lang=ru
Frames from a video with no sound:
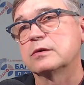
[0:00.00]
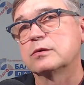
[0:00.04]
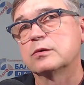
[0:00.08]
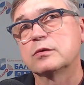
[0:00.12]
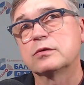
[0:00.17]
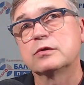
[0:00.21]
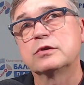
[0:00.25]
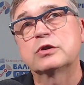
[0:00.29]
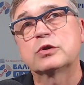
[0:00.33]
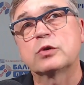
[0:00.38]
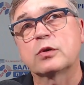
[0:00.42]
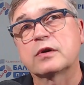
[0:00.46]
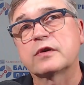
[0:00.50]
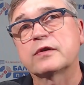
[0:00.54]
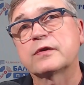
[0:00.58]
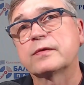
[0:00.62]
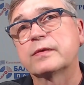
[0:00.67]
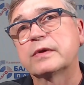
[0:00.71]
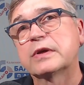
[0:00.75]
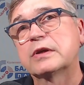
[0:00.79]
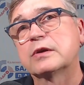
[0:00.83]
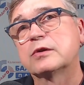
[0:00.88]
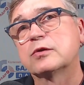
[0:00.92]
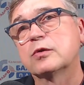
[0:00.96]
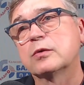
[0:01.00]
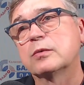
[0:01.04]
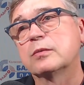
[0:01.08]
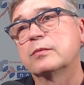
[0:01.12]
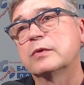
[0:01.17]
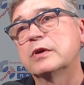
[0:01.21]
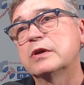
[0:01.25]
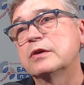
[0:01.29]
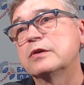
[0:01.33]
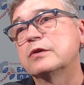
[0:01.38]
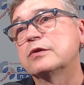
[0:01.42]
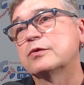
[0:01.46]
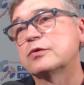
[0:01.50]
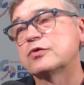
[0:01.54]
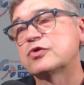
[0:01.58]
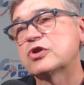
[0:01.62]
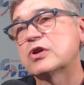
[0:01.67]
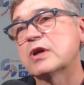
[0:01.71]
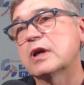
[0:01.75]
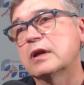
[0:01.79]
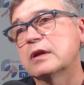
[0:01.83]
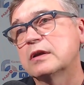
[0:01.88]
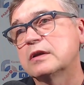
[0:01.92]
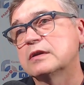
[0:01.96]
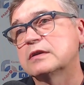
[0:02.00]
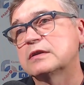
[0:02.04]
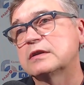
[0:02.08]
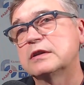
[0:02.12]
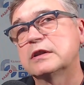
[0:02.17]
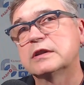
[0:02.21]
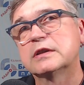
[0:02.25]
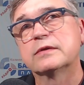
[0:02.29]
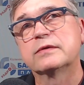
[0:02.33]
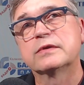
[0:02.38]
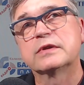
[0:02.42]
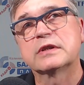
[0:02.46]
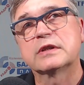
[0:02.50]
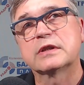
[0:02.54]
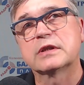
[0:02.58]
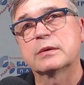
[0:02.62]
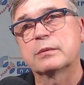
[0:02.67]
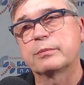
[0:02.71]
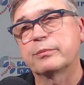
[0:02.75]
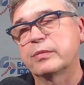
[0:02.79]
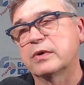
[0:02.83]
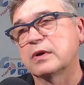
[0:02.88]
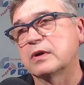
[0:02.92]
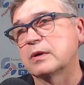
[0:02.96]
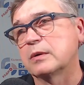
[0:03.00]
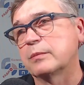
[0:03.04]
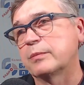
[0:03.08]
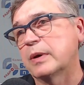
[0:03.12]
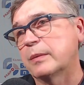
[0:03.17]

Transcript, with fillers: Ну, и не только свои, но мы изучали исследования а,